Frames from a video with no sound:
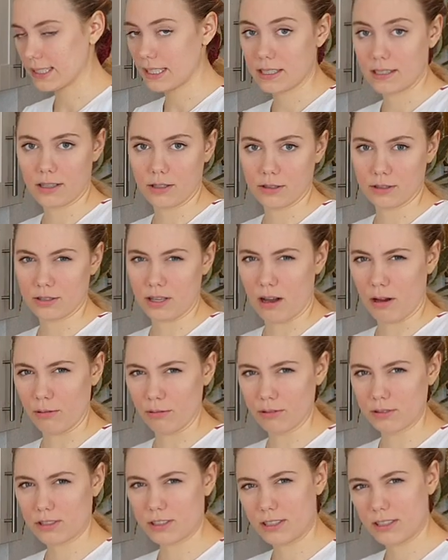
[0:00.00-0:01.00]
halt auch so
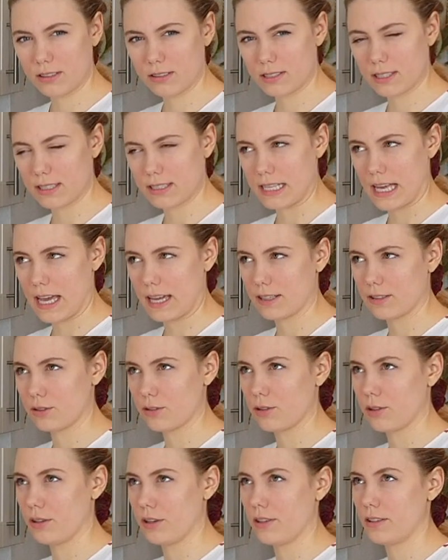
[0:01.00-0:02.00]
Auslöser sein
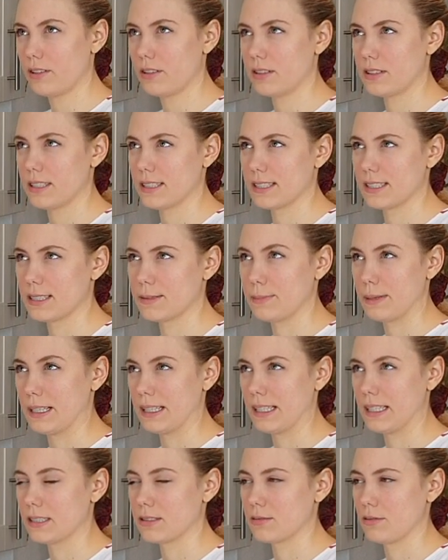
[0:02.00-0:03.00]
können, dass es mal
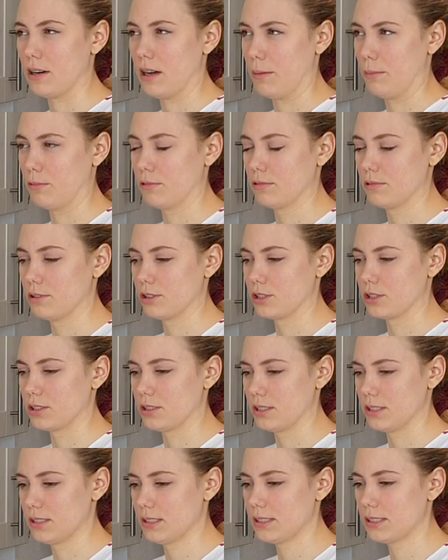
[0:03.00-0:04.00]
nicht so harmonisch
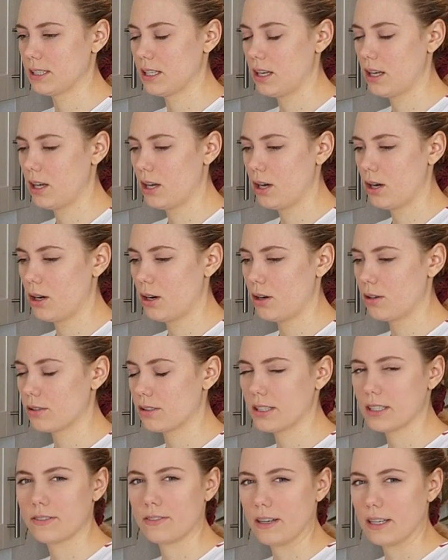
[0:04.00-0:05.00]
ist.
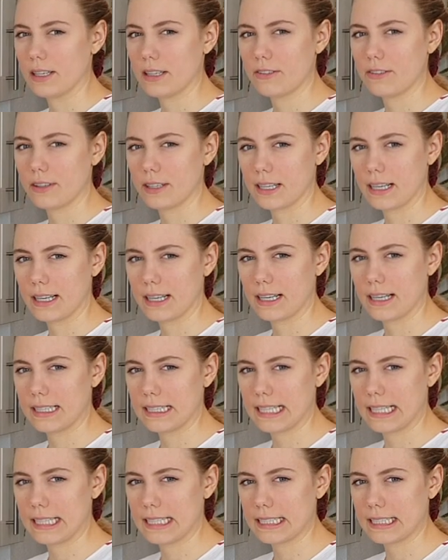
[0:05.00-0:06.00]
Und ich war in der Vergangenheit
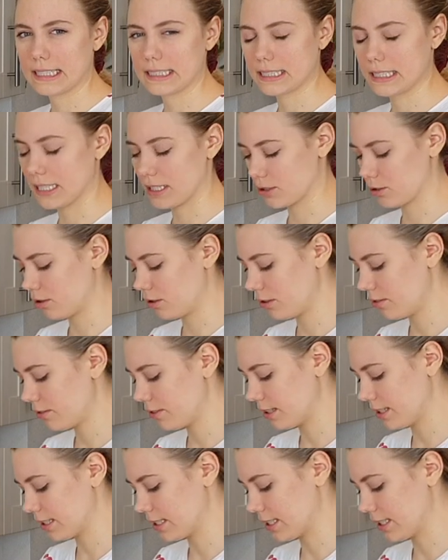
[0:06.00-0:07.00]
ehrlich gesagt
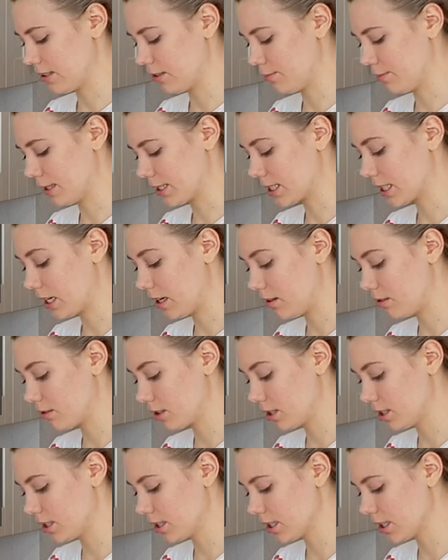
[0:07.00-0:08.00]
häufiger dann auch mal
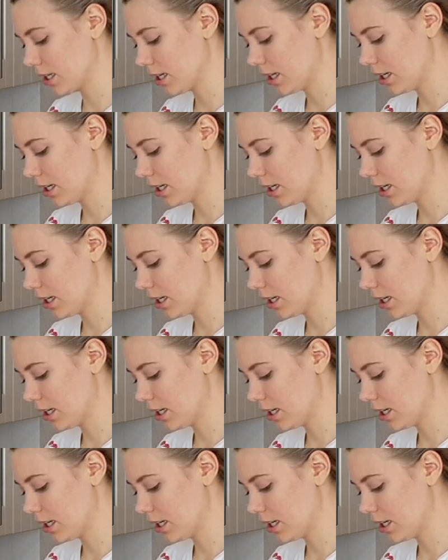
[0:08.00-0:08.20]
traurig,